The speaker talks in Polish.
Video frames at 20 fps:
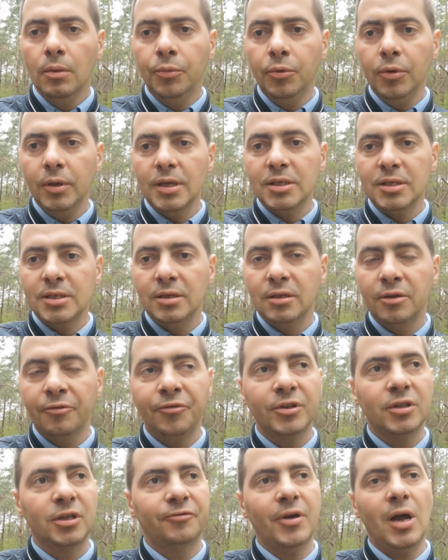Bóg jest
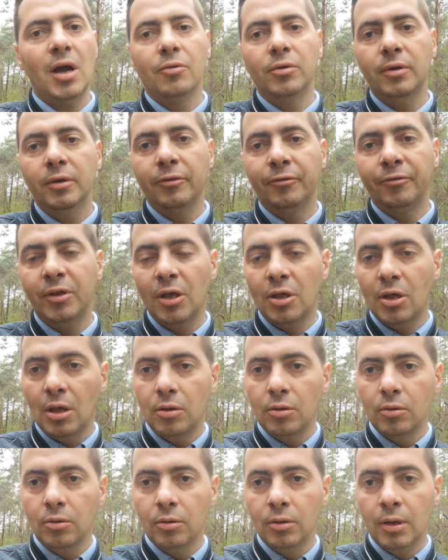wytrwały w
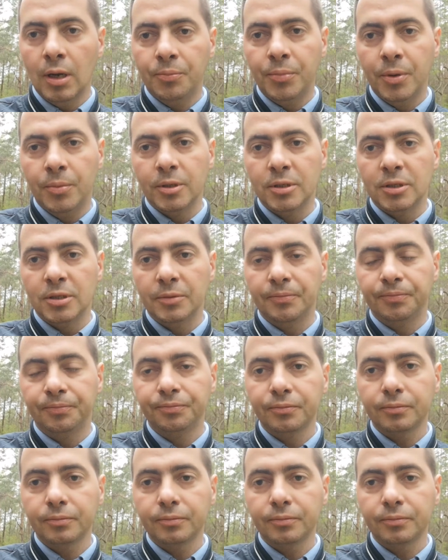niesieniu nam pomocy.